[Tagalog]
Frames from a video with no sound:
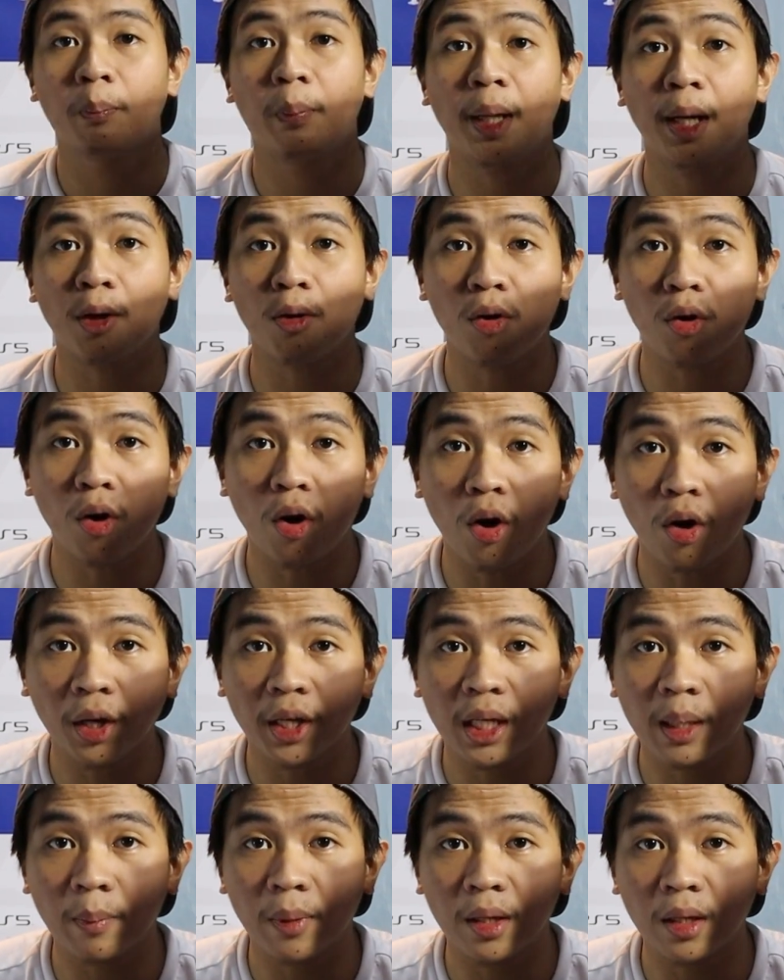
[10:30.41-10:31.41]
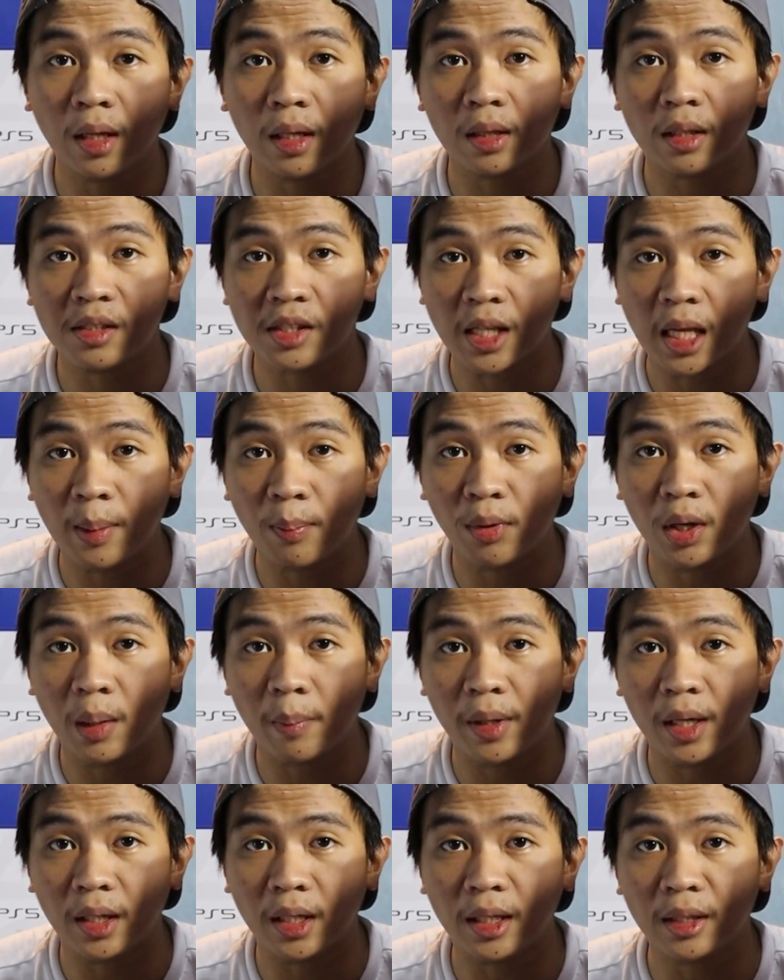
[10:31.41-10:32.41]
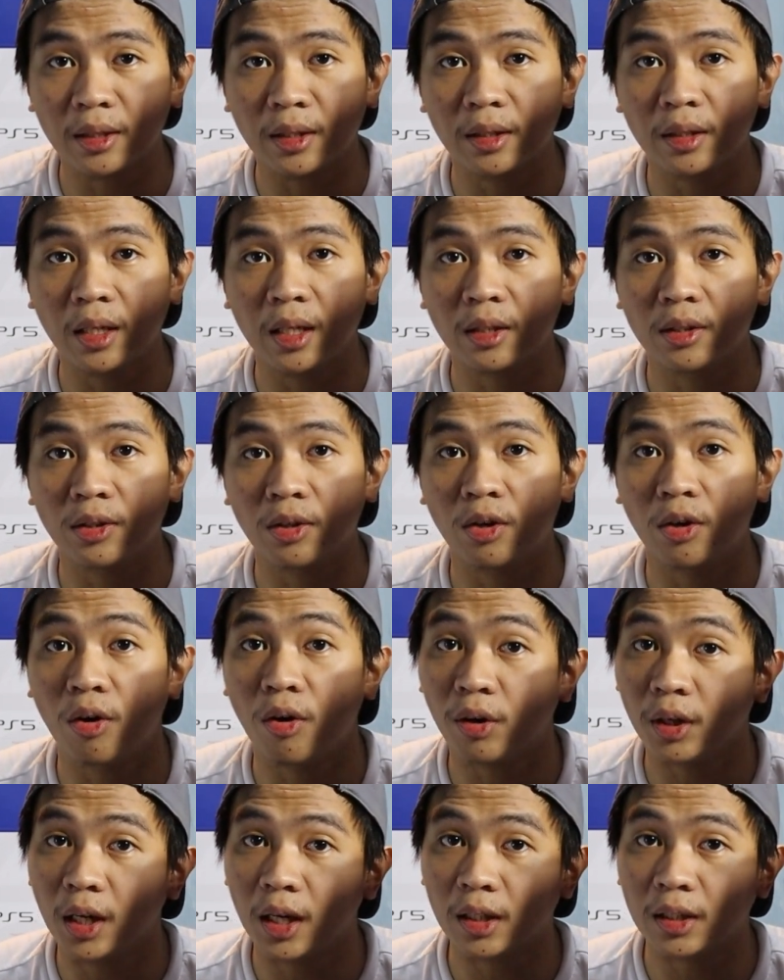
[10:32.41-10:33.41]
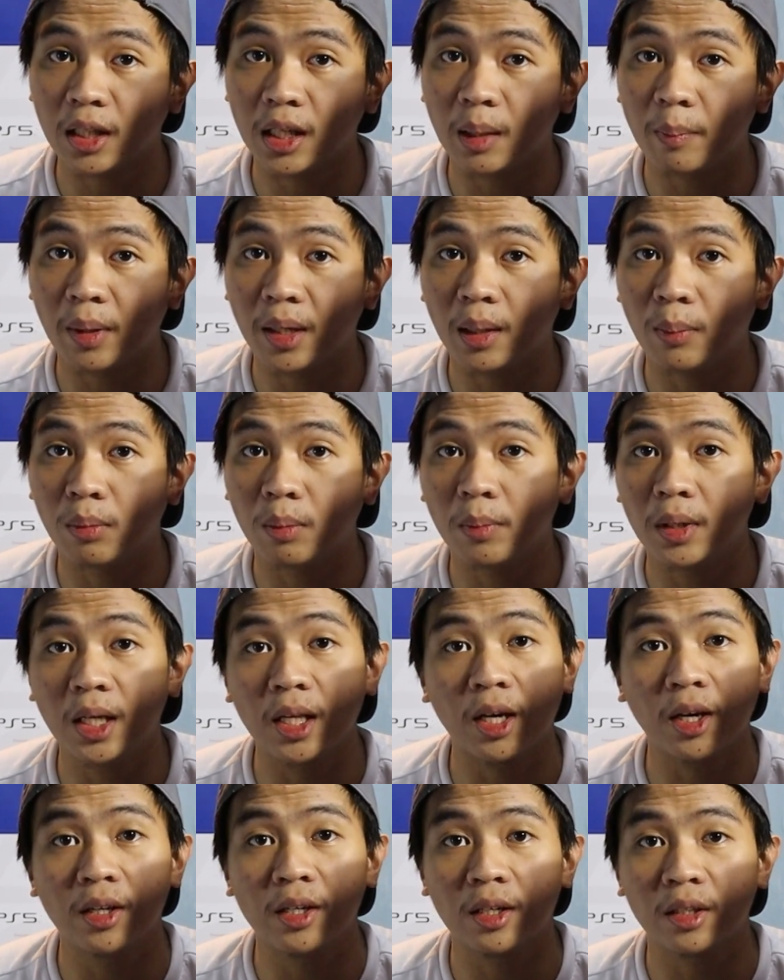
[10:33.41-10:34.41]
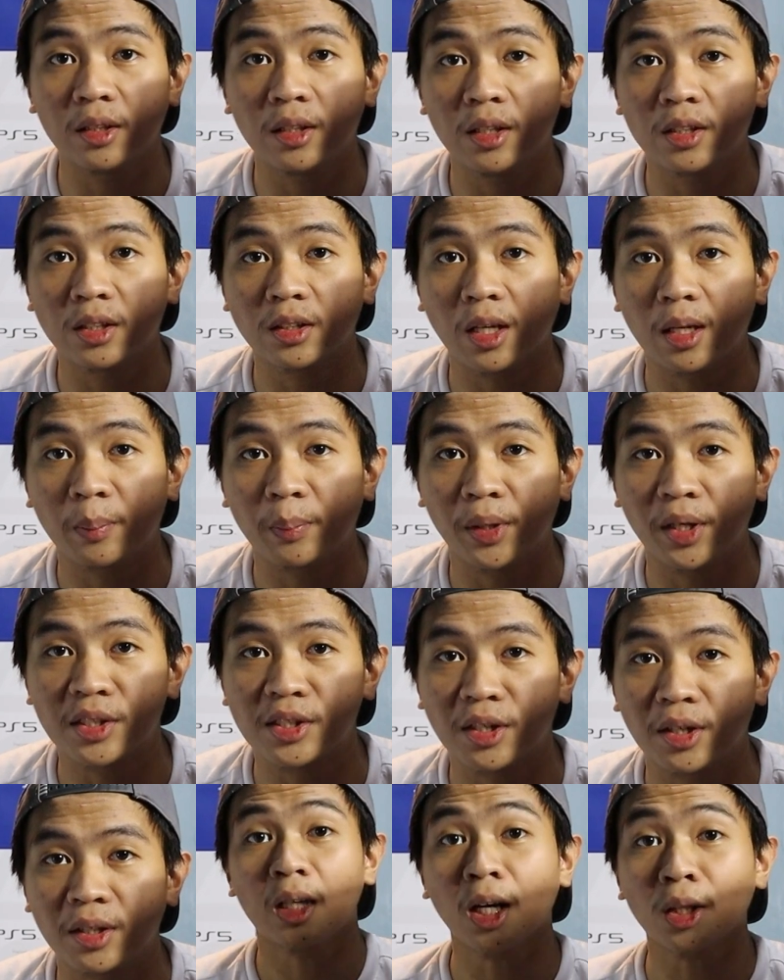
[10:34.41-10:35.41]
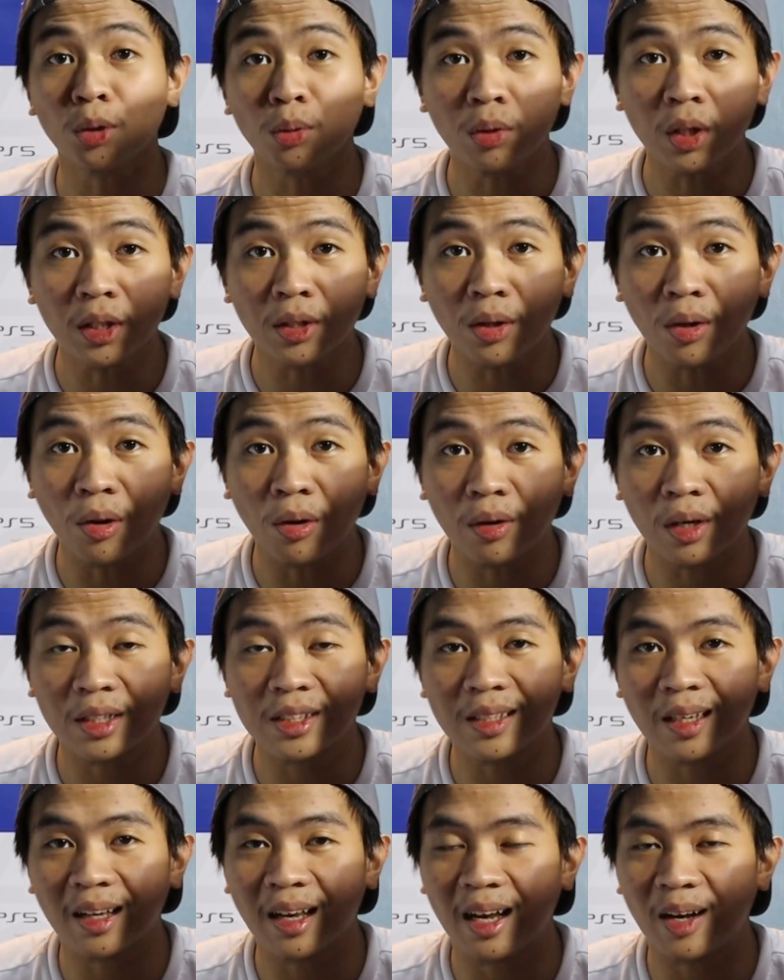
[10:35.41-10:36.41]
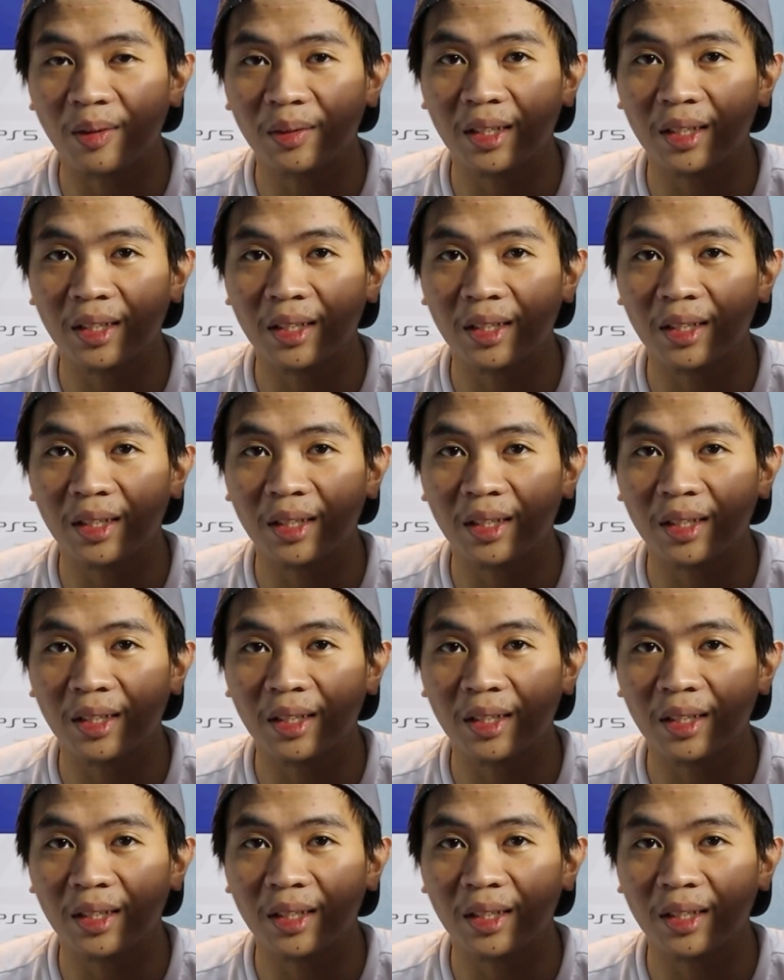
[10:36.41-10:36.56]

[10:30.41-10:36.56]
Pero kung okay naman at stable naman ang internet nyo, okay lang din naman na bumili kayo ng digital version. Katulad ko, nagtyaga ako